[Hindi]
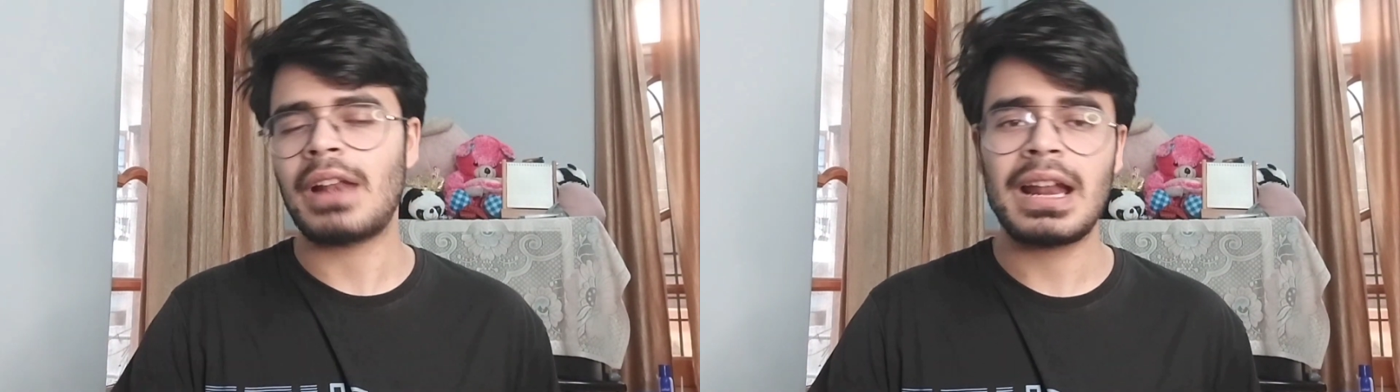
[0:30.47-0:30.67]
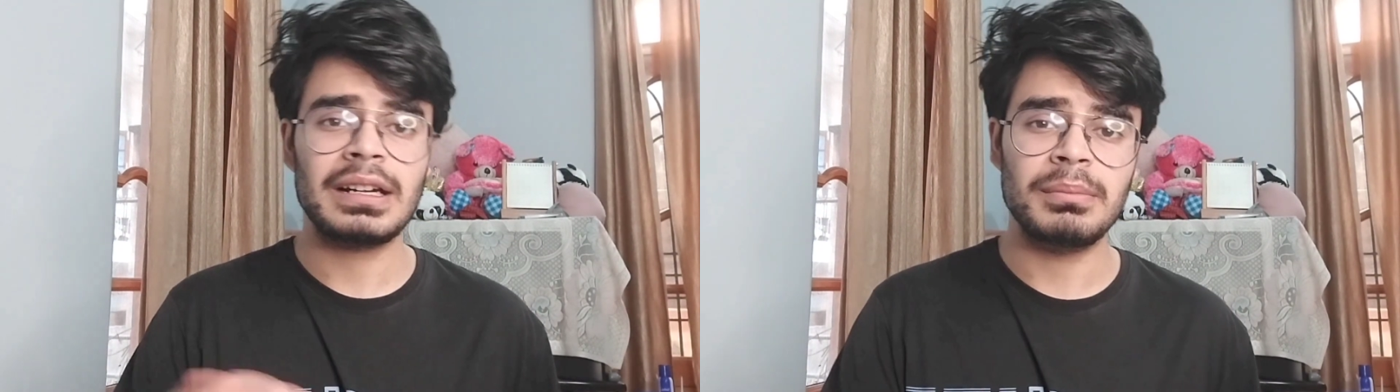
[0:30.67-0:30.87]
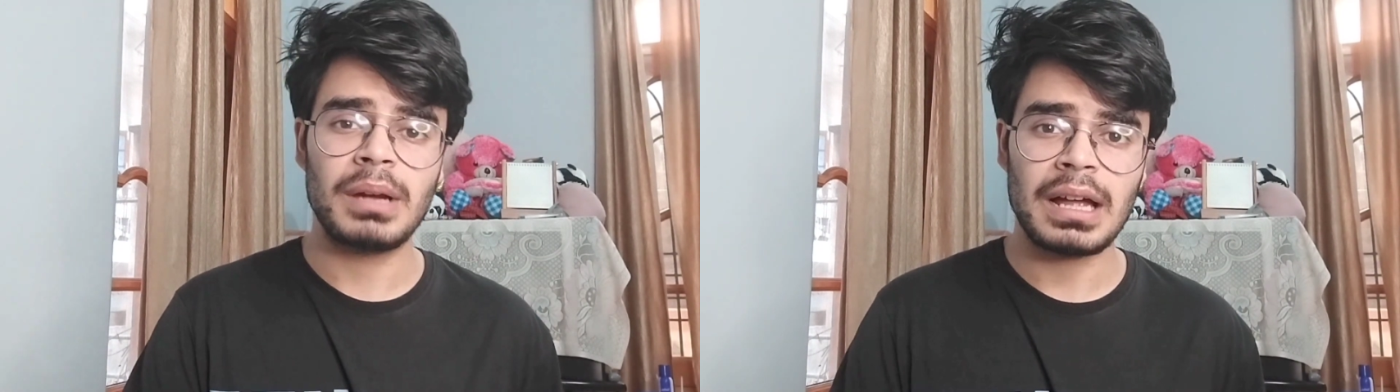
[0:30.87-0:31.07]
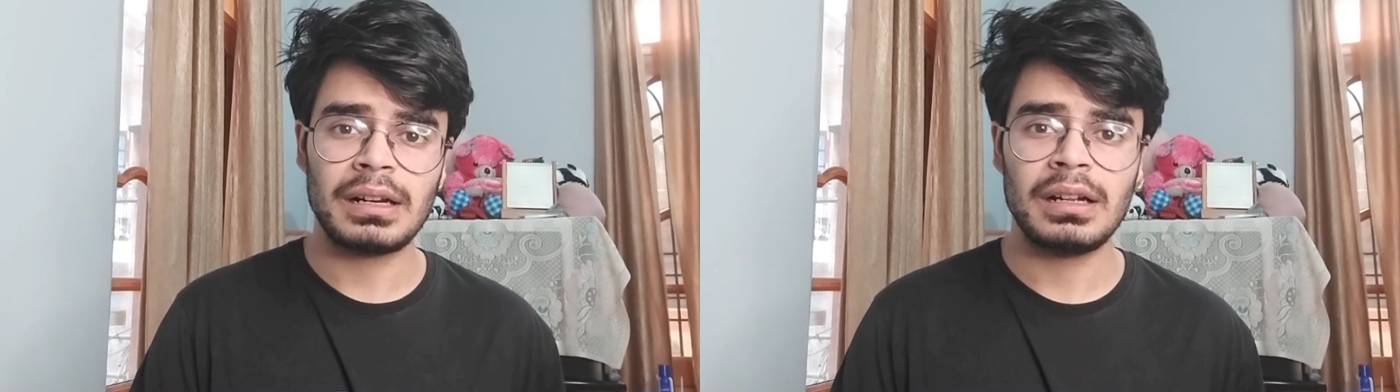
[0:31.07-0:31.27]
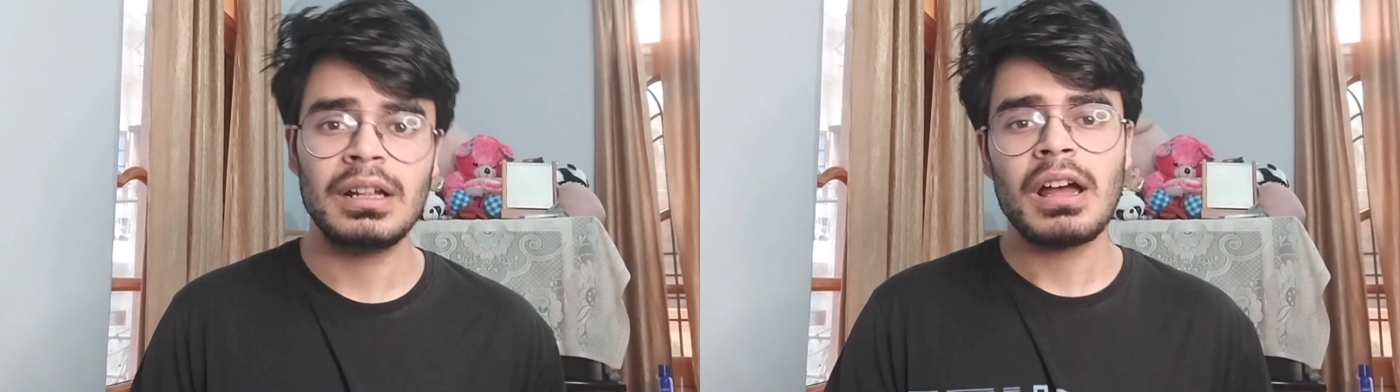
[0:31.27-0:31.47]
फलाना
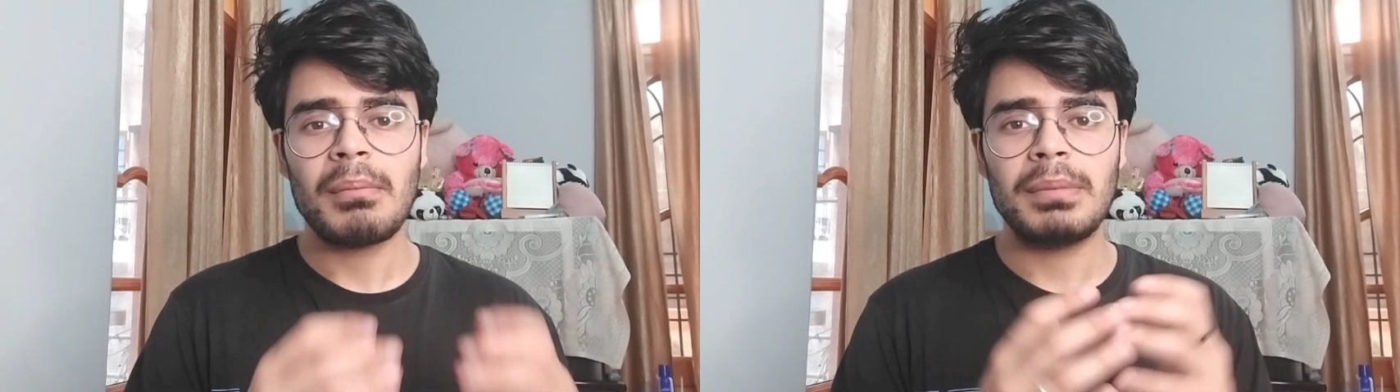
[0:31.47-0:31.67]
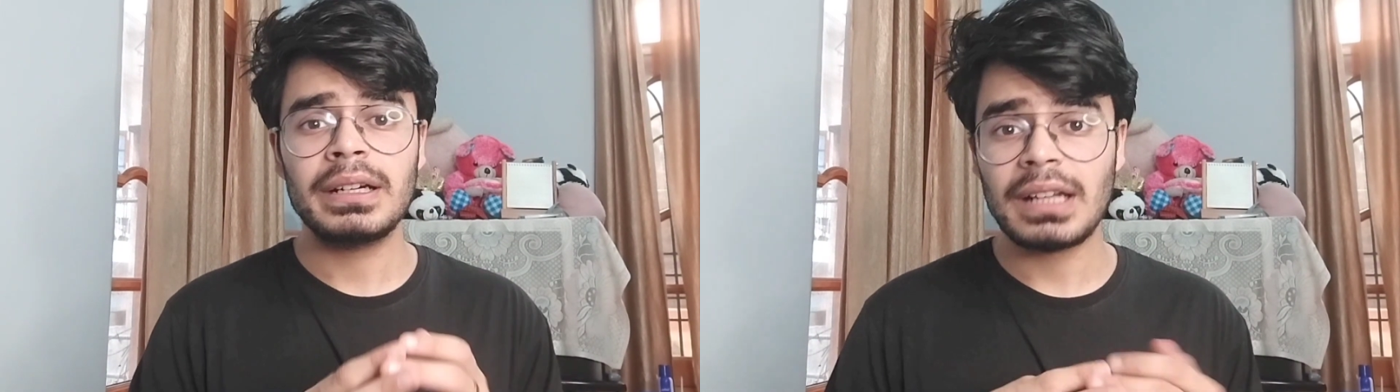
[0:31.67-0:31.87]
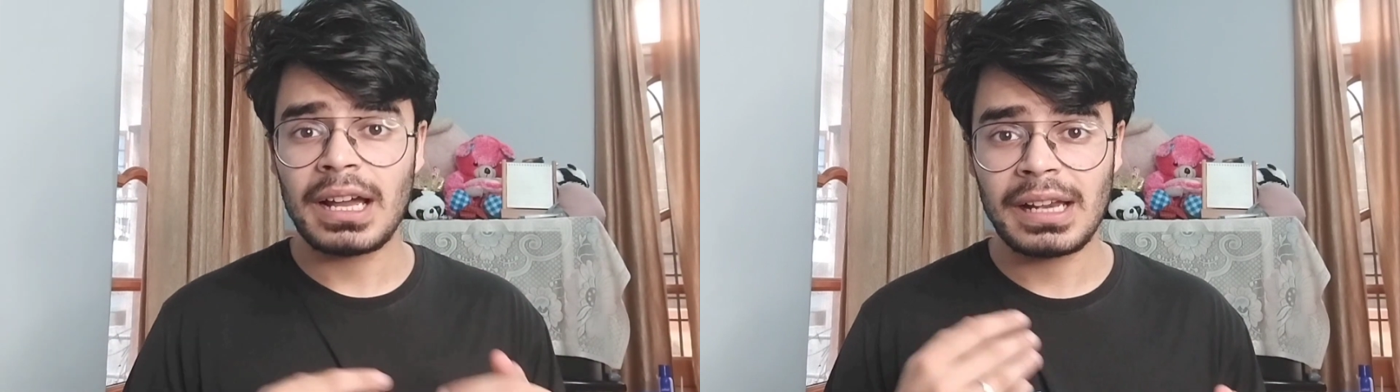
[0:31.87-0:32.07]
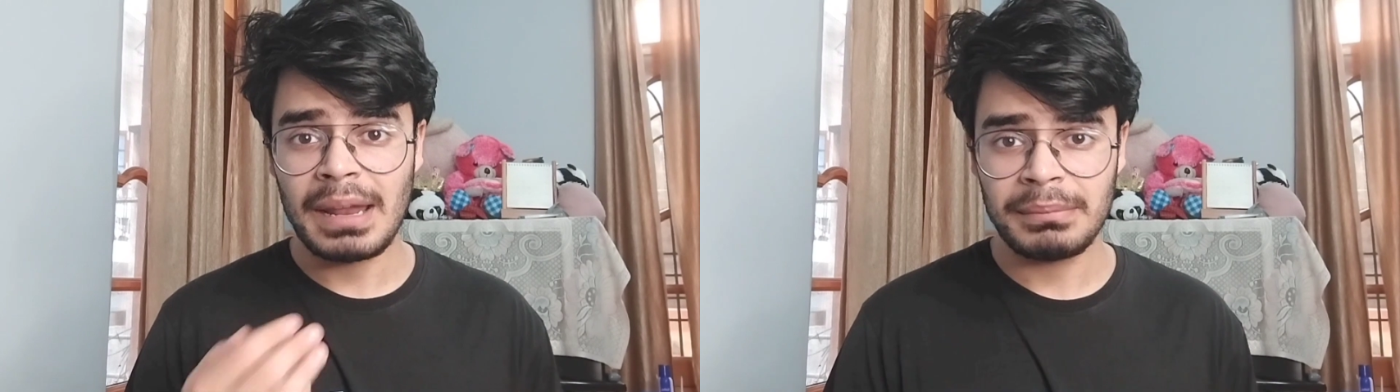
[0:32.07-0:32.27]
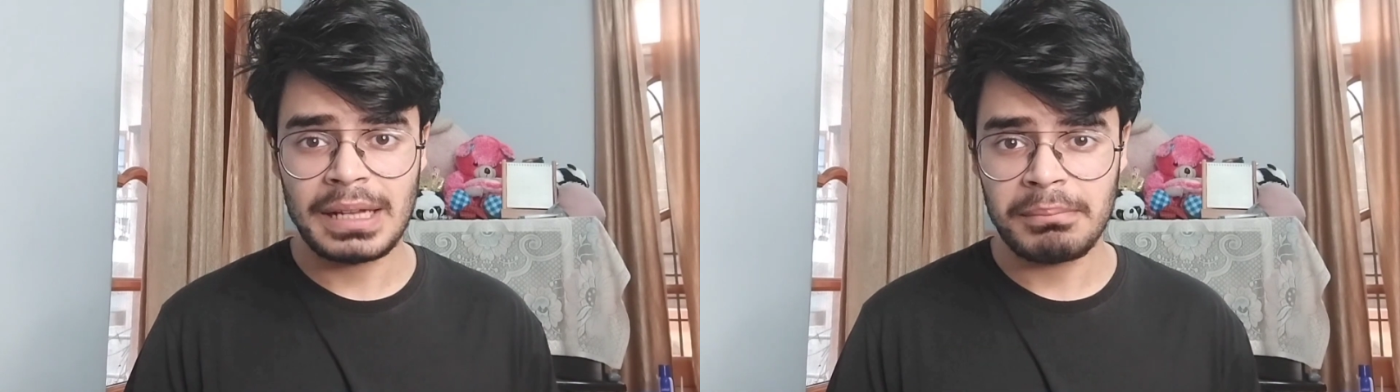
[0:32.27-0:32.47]
ढिमकाना बट
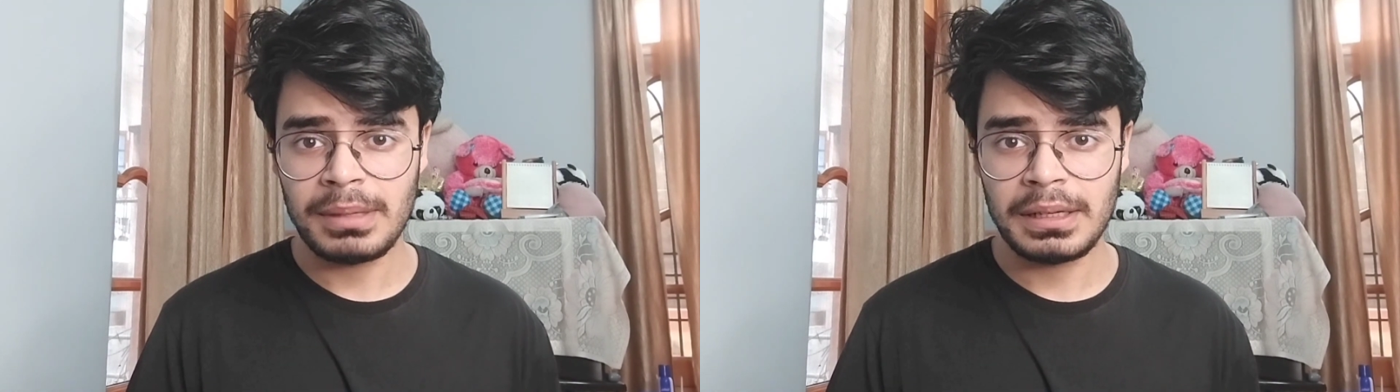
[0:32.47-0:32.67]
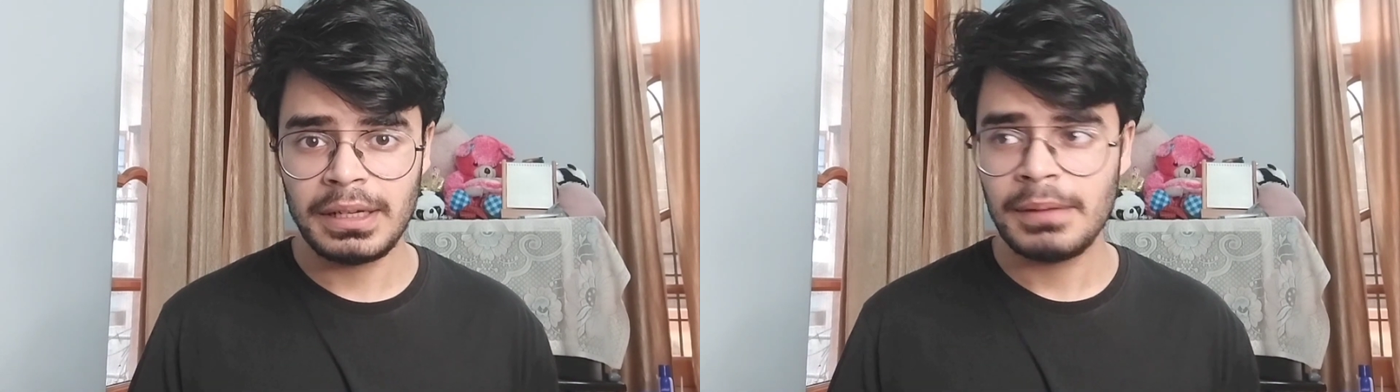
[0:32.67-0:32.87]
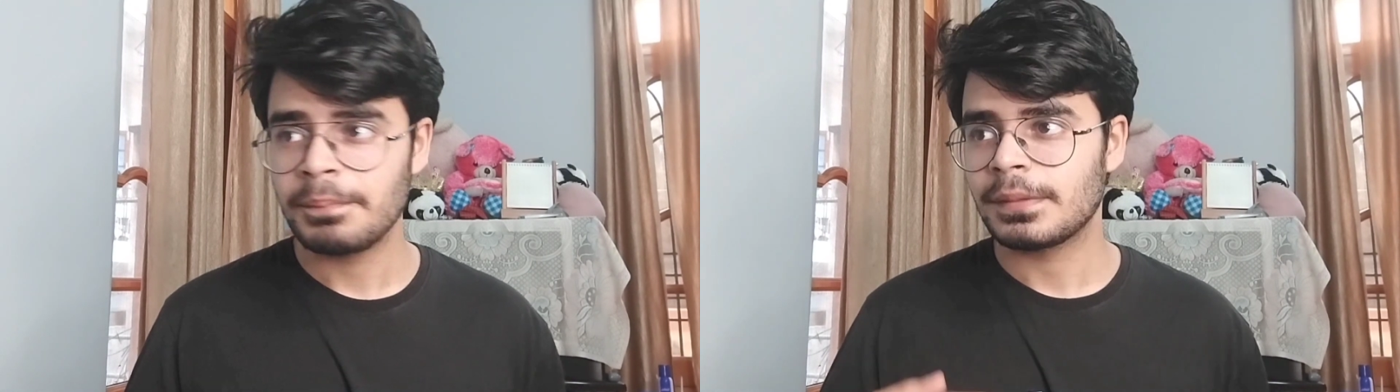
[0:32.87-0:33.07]
अगर आई एम डेम्बले